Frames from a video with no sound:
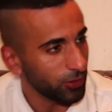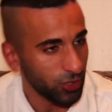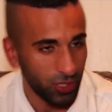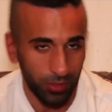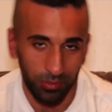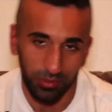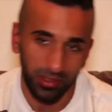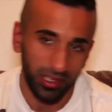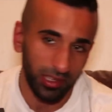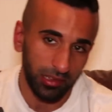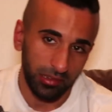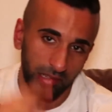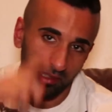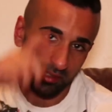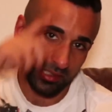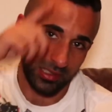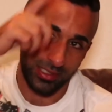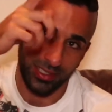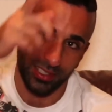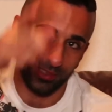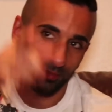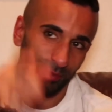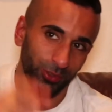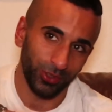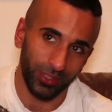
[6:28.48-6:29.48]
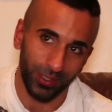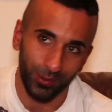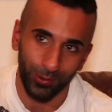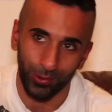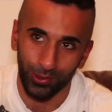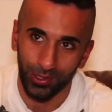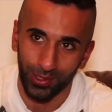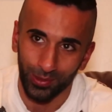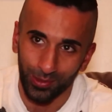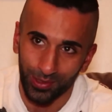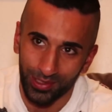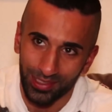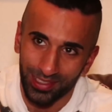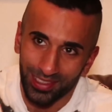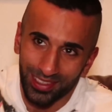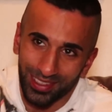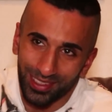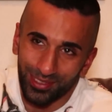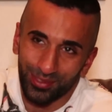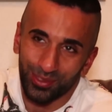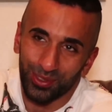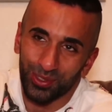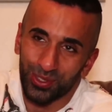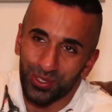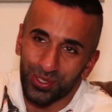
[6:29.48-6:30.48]
Ich habe das Lied von dem und dem gesehen,
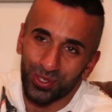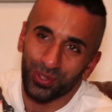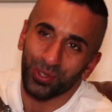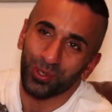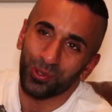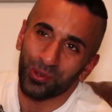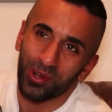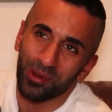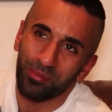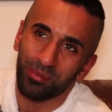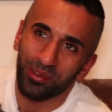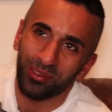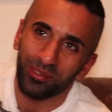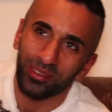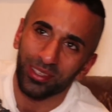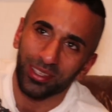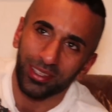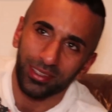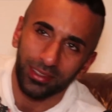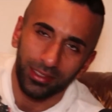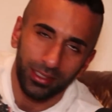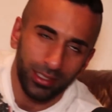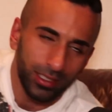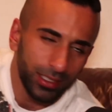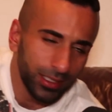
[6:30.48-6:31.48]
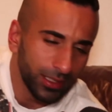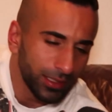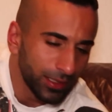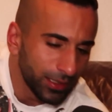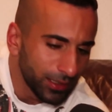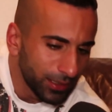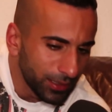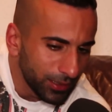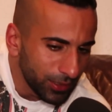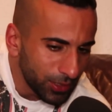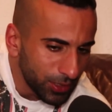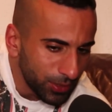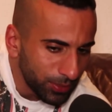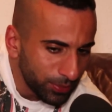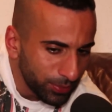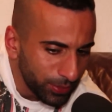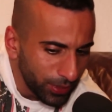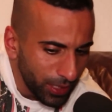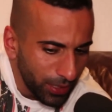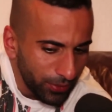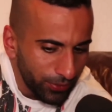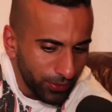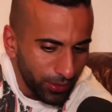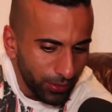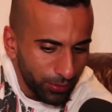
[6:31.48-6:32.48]
dann wollte ich auch Rapper werden. Nein, Alter, ich bin
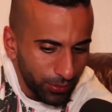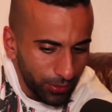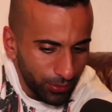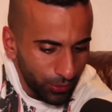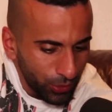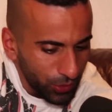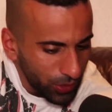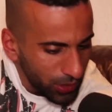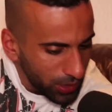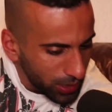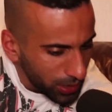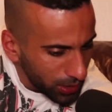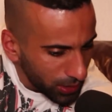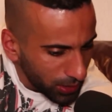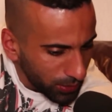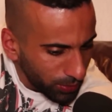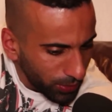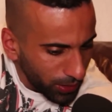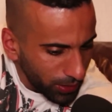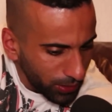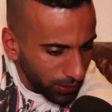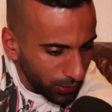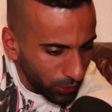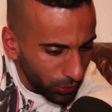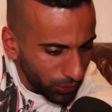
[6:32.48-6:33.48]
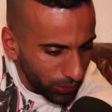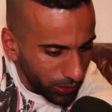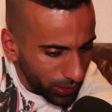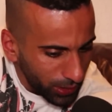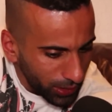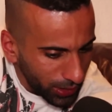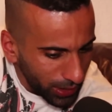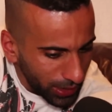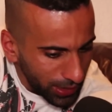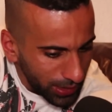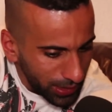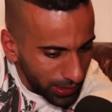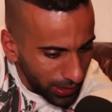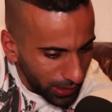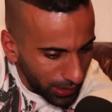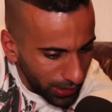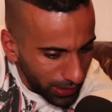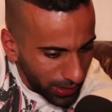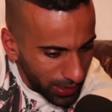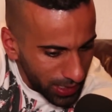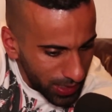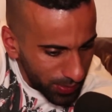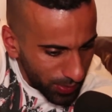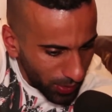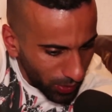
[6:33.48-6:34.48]
einfach mit Musik. Mein Grundinteresse lag
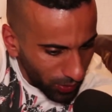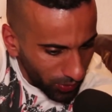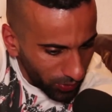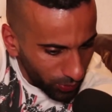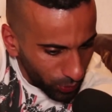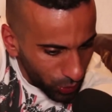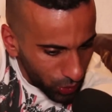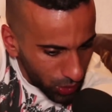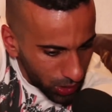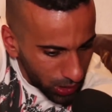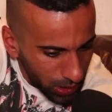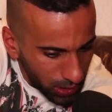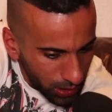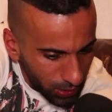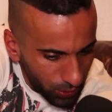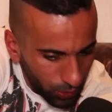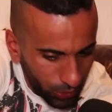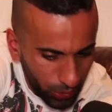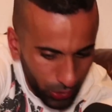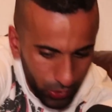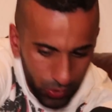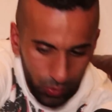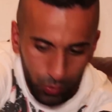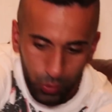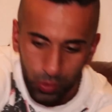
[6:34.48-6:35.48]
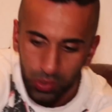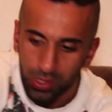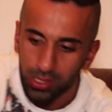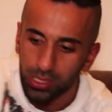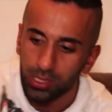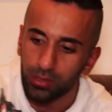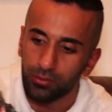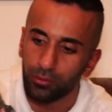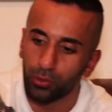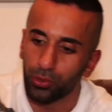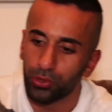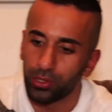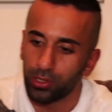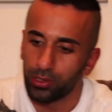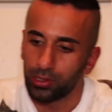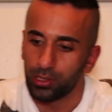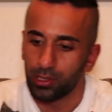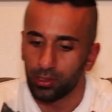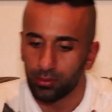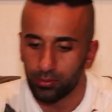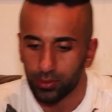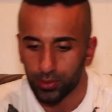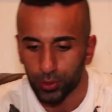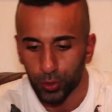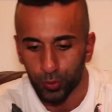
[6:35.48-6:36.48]
erstmal auf Musik und aus Musik wurde dann
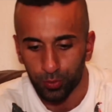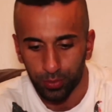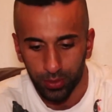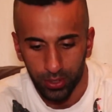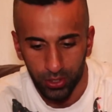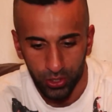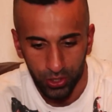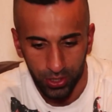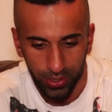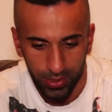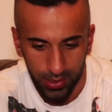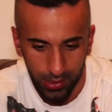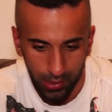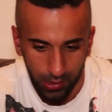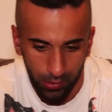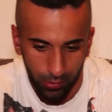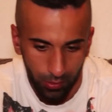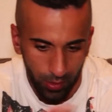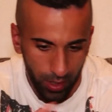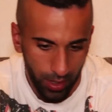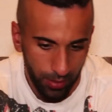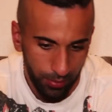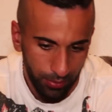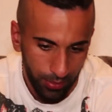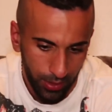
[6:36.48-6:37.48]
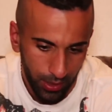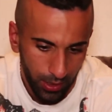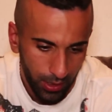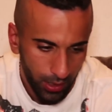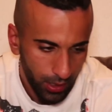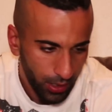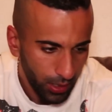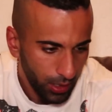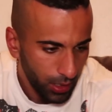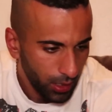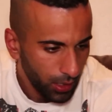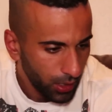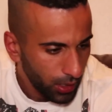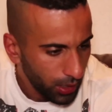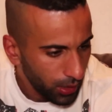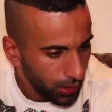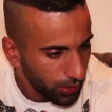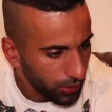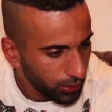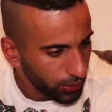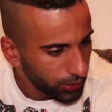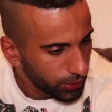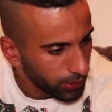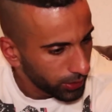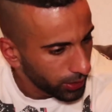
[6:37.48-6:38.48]
irgendwann Sprechgesang, Rap.
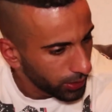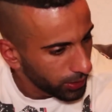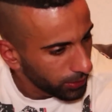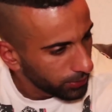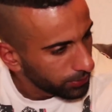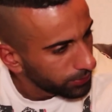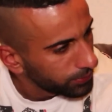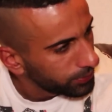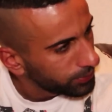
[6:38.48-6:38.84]
Und ja. Äh,